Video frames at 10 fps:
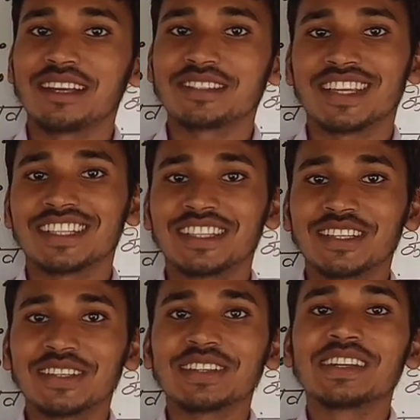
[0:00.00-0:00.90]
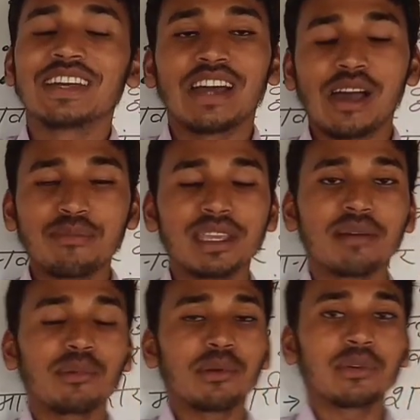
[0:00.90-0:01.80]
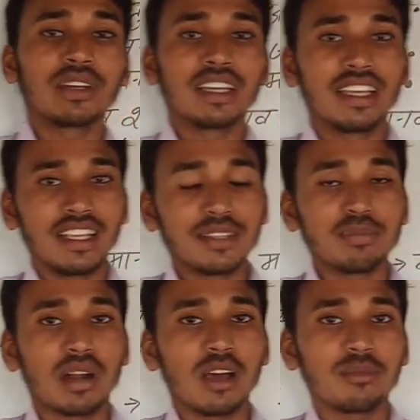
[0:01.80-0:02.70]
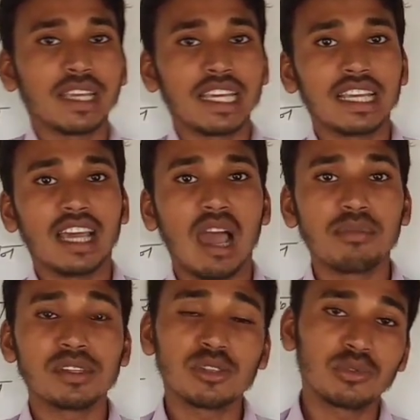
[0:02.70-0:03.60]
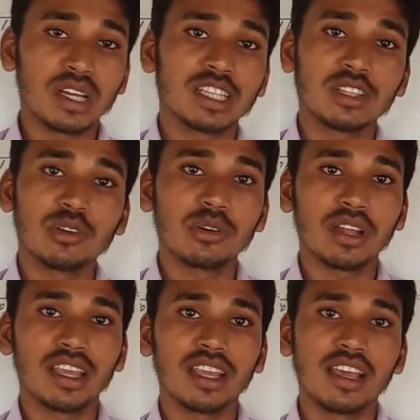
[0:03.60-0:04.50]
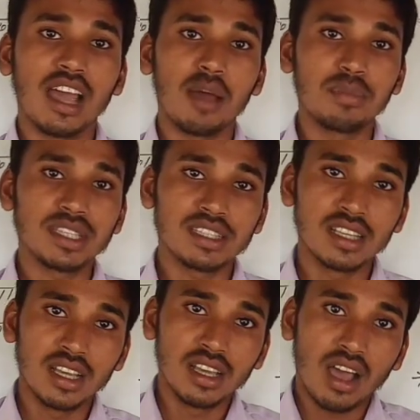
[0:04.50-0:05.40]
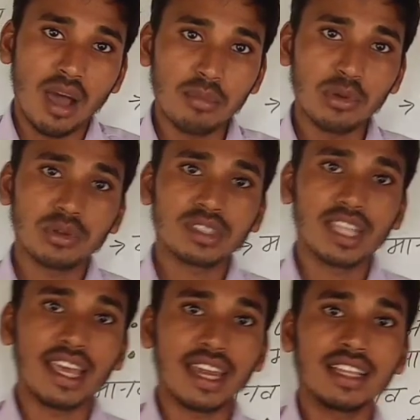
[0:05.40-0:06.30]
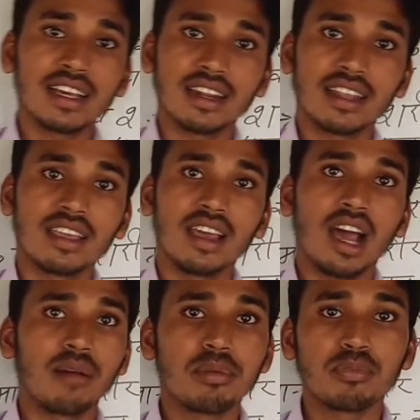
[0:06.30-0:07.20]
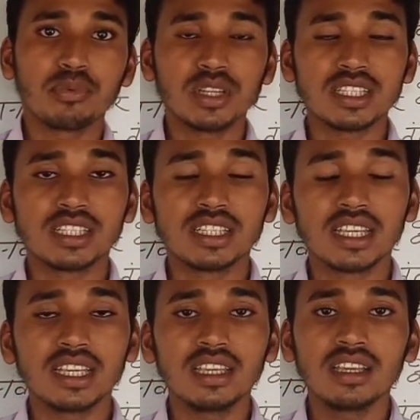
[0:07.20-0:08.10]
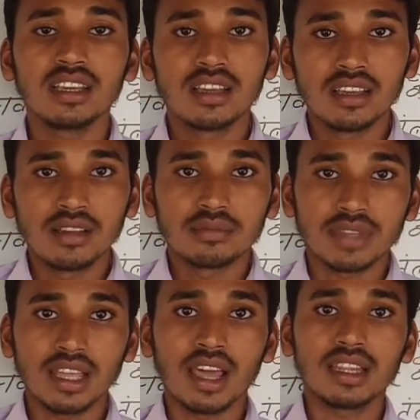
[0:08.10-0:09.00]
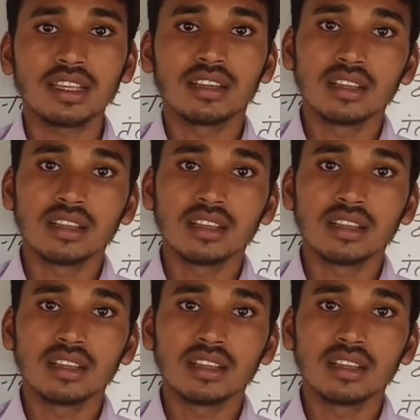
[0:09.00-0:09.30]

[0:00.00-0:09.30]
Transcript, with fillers: साथियों अभी हम लोग इस पड़ाव में है अभी शुरुआती दौर है अभी हम लोग तैयारी कर रहे हैं अभी पूरी ज़िंदगी तैयारी